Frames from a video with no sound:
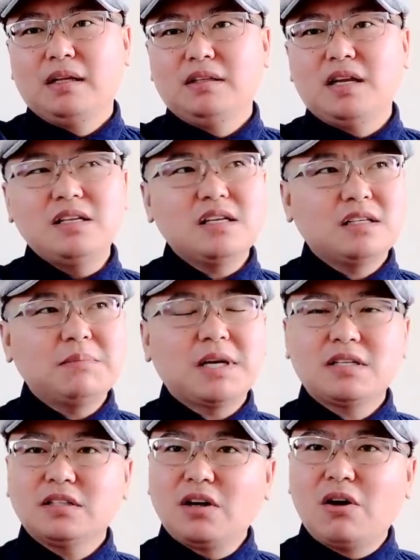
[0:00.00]
人家他
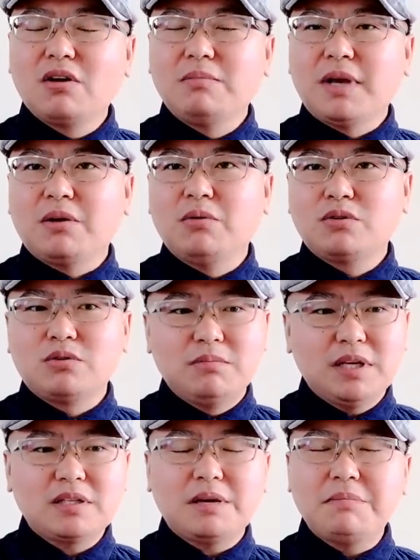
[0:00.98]
妈是到了美国，准
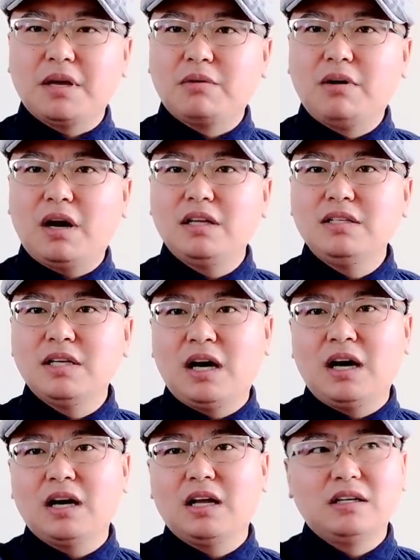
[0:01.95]
备在美国安
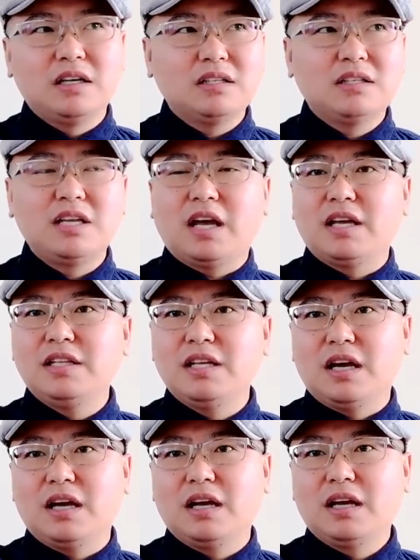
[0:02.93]
家了，人家舔一
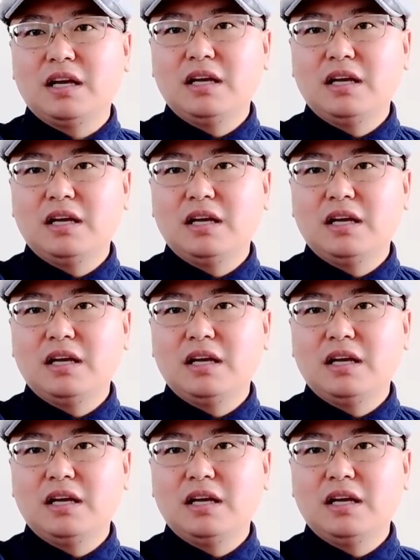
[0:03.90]
舔。